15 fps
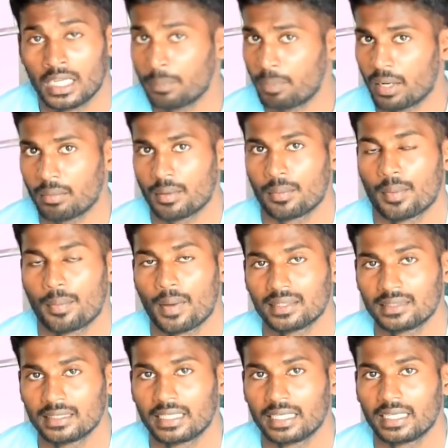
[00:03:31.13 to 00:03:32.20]
இப்போ நம்ம இப்போ
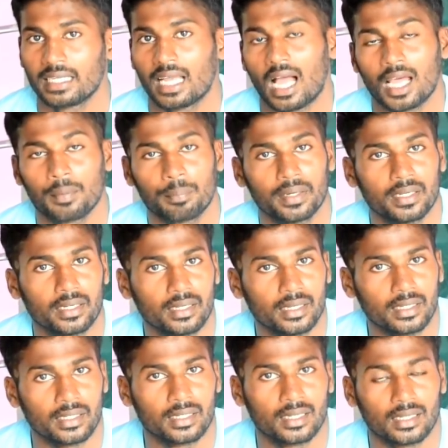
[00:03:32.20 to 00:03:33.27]
பார்த்த டெக்னிக் ஆர்பிடி
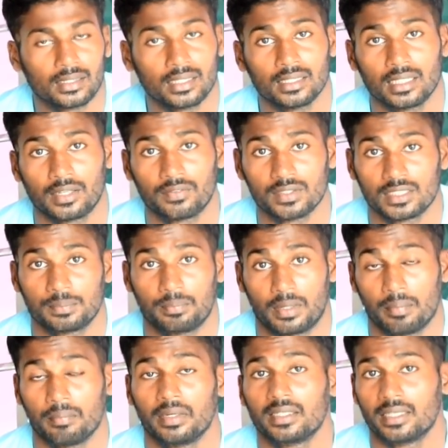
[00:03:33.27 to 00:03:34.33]
டெக்னிக் அதாவது ரிவர்ஸ்
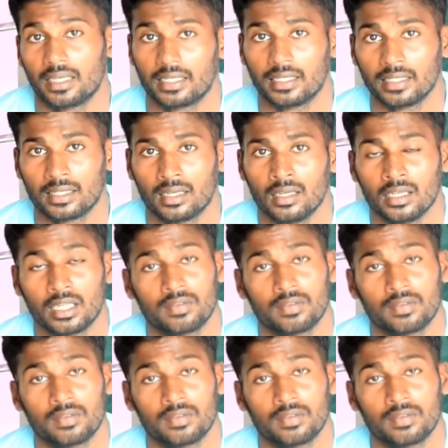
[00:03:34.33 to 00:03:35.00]
பிரமிட் டெக்னிக்